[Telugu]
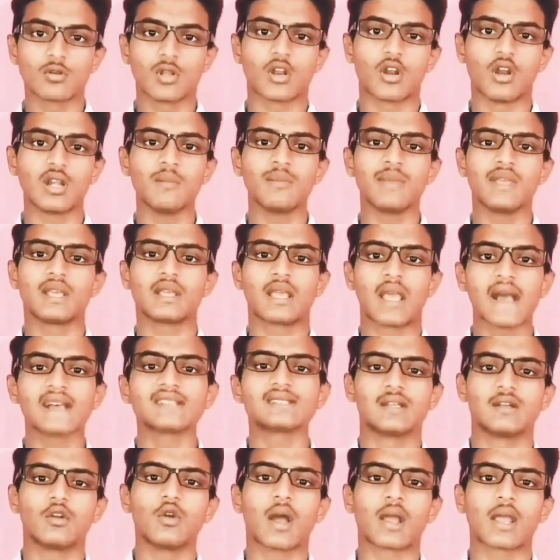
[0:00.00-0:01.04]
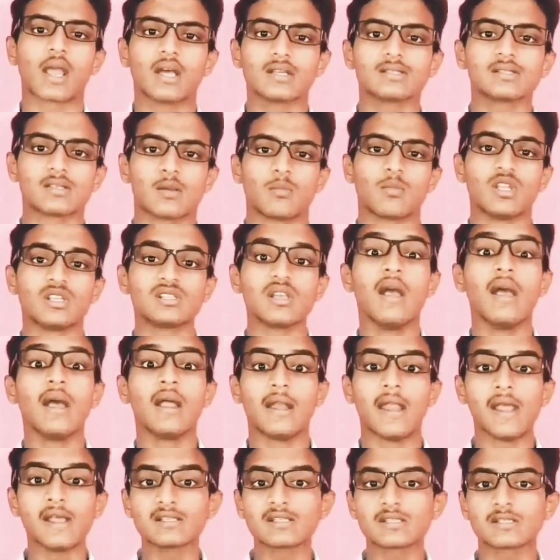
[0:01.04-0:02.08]
అంటే మీ క్యాస్ట్ ఏంటో ఆ క్యాస్ట్కి సంబంధించి
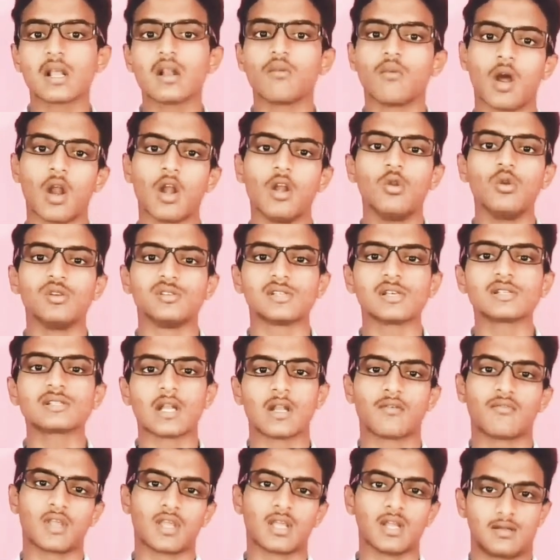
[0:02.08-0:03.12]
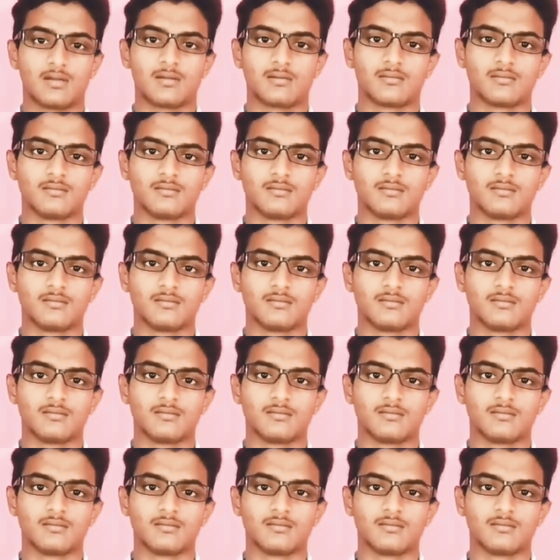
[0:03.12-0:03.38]
నేషనల్ వాళ్ళు ఇచ్చే సర్టిఫికేట్